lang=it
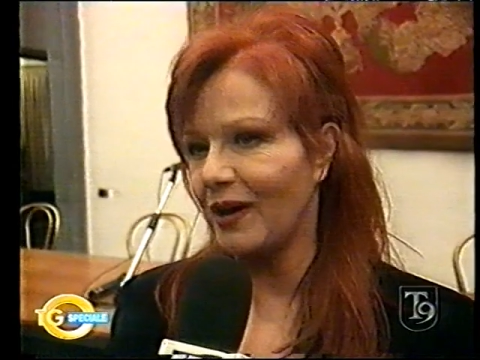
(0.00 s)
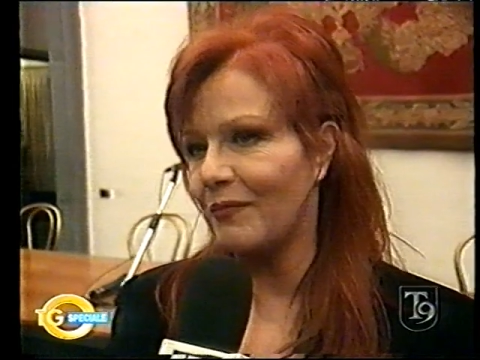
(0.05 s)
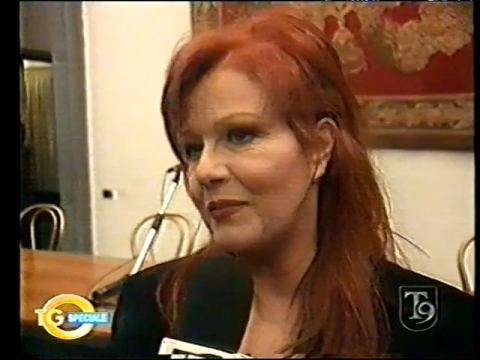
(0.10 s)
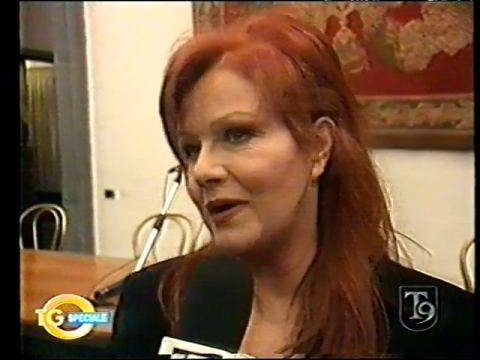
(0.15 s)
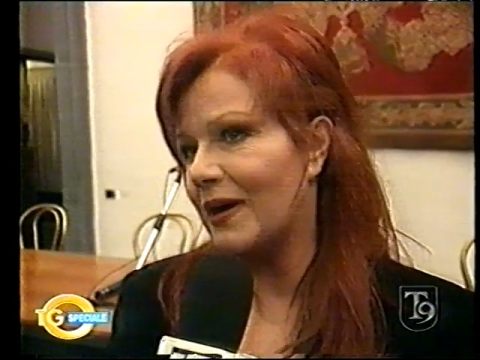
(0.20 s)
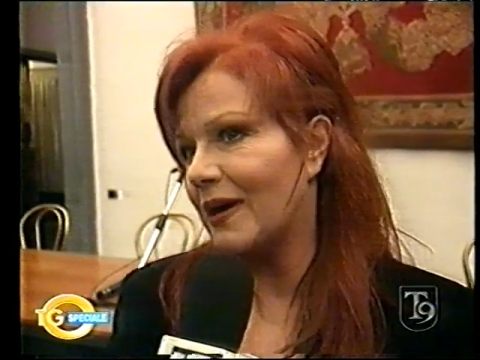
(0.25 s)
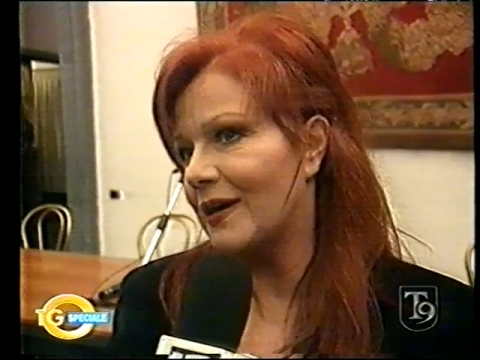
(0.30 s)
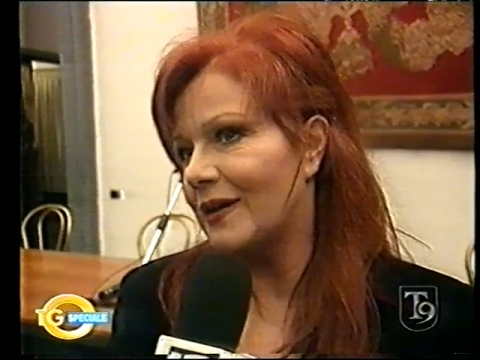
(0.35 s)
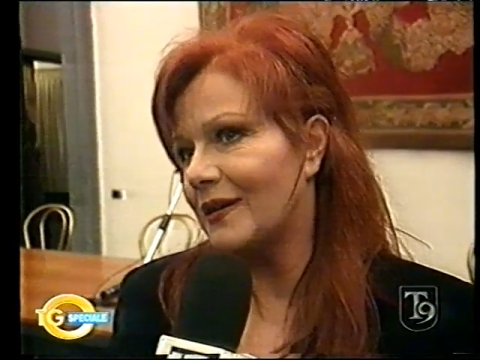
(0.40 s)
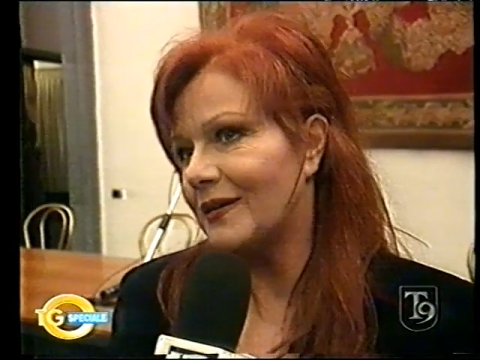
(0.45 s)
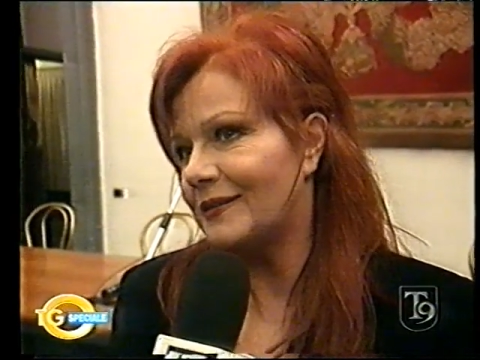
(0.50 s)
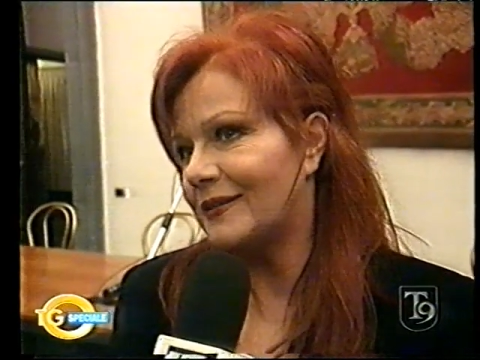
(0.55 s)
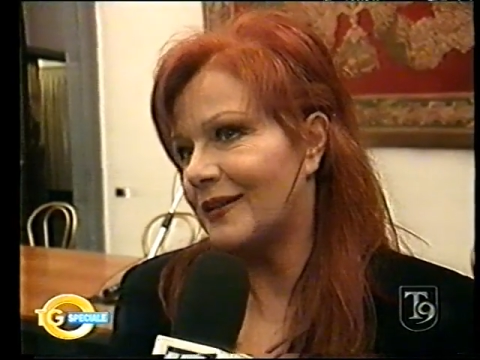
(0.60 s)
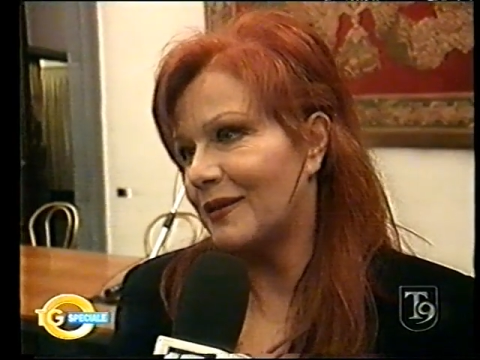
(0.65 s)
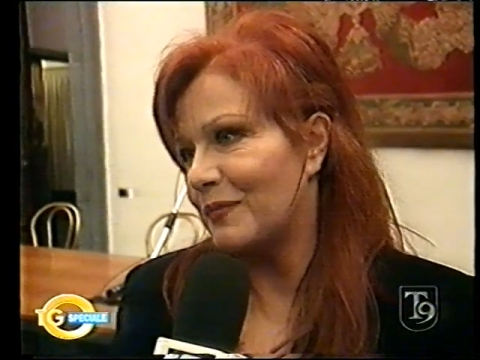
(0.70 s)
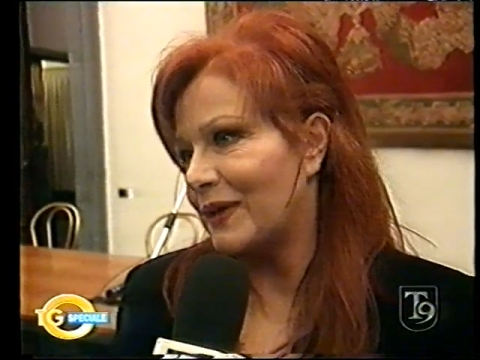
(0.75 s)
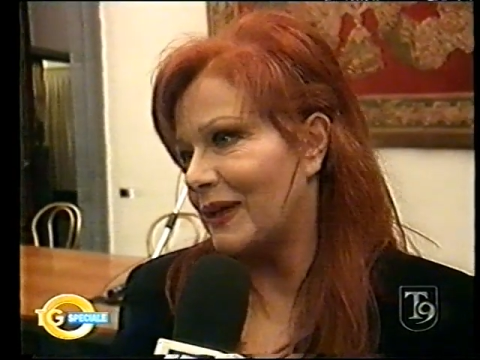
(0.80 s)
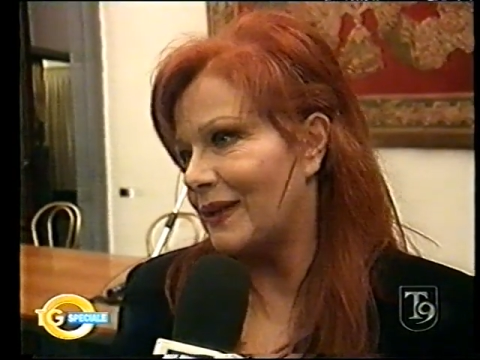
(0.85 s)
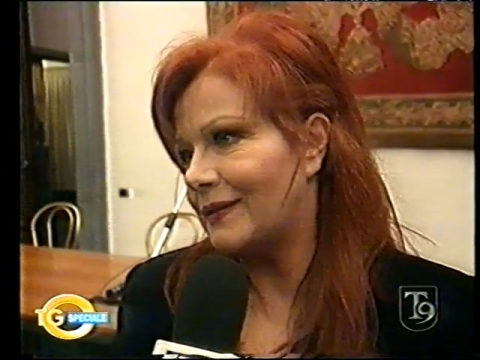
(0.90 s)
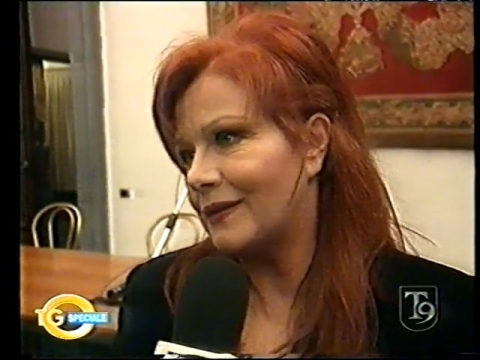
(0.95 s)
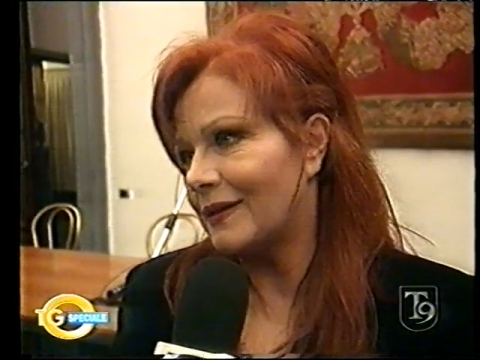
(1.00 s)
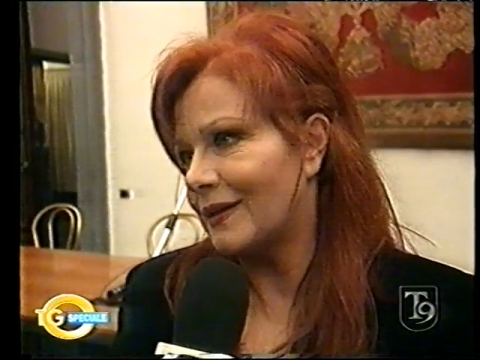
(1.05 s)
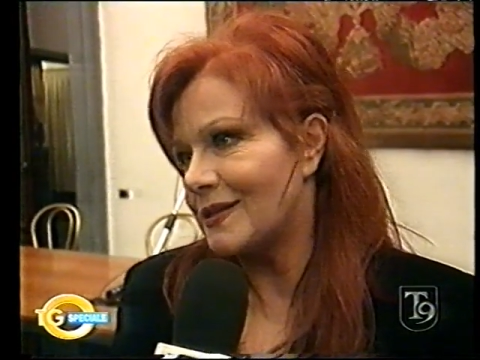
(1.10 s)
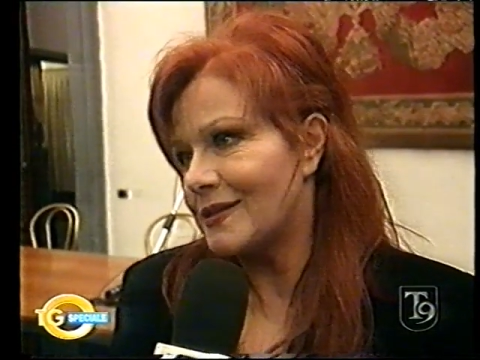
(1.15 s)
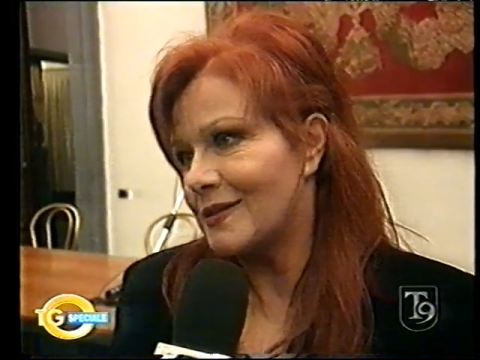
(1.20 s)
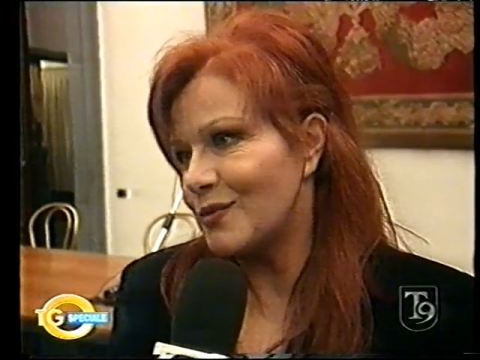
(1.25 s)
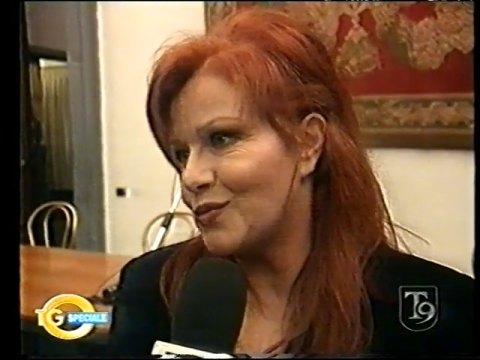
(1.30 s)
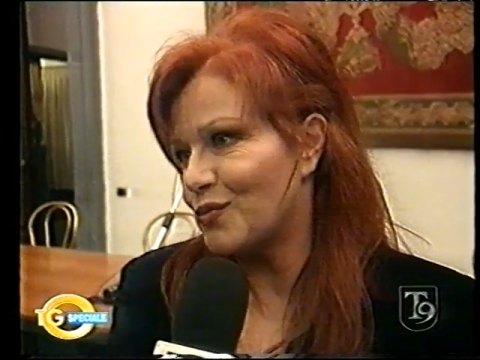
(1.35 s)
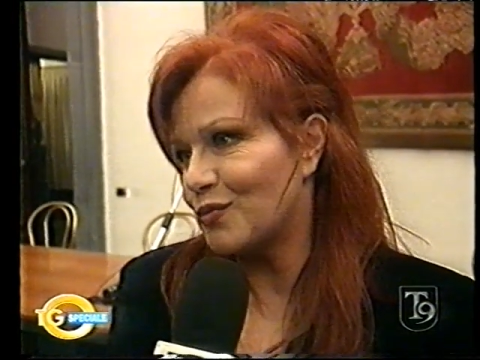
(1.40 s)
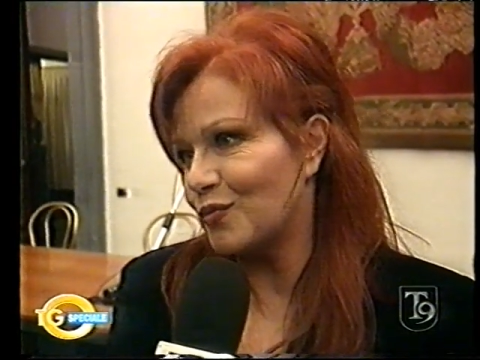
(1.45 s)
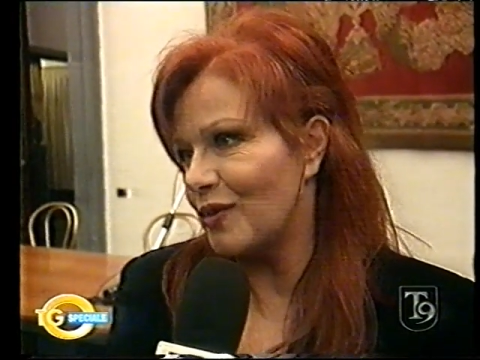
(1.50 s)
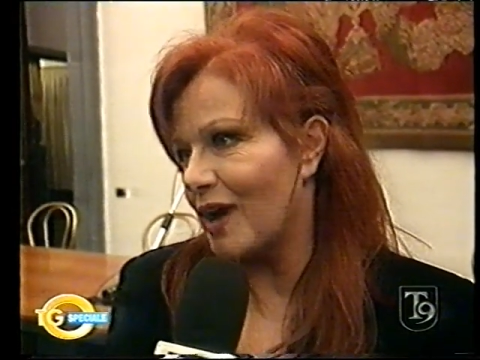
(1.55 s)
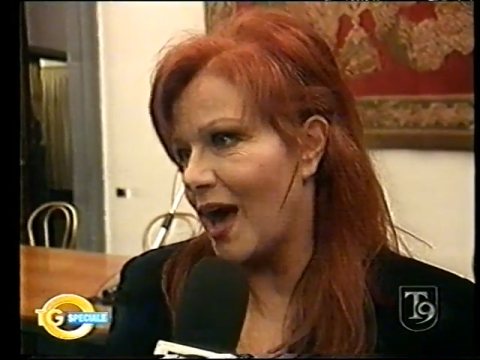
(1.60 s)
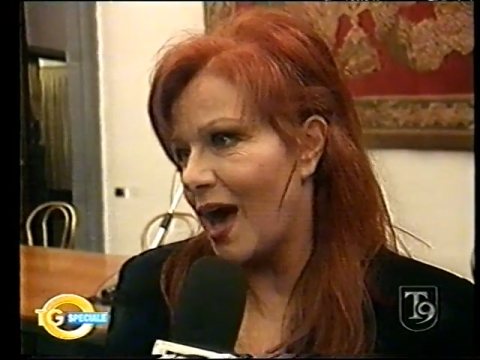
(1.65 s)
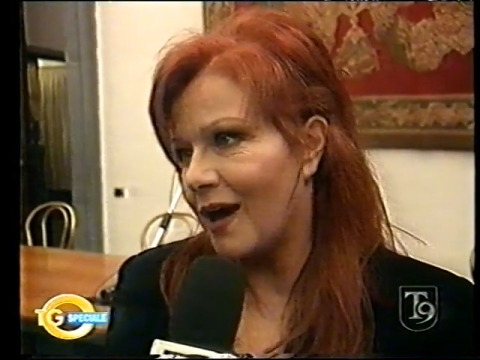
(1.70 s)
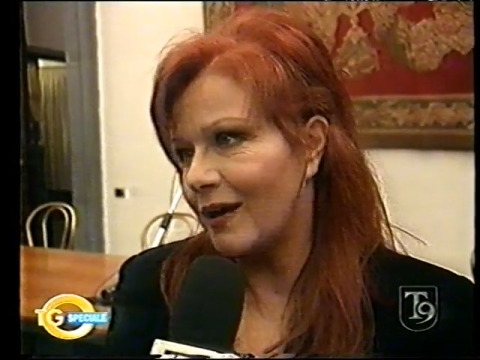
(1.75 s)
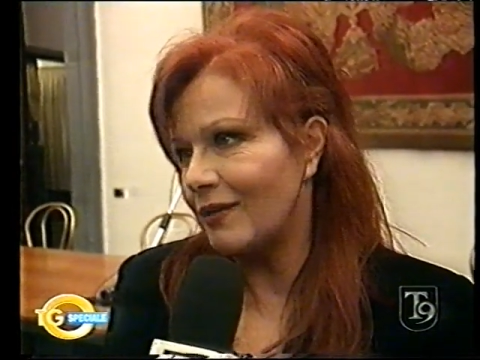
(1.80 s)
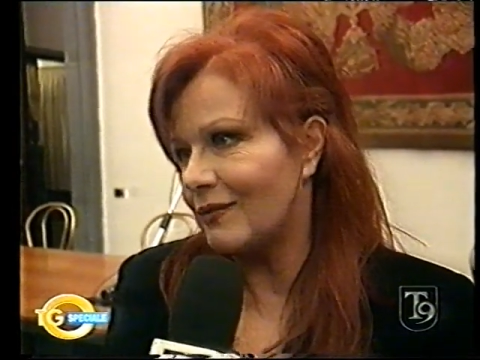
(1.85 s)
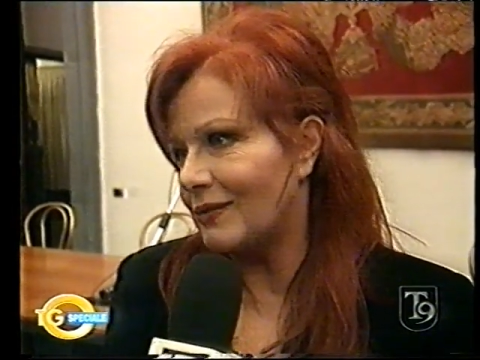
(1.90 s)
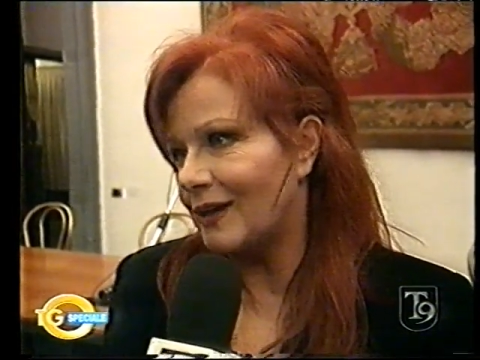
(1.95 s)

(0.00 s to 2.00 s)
ma altrimenti resto sul lago,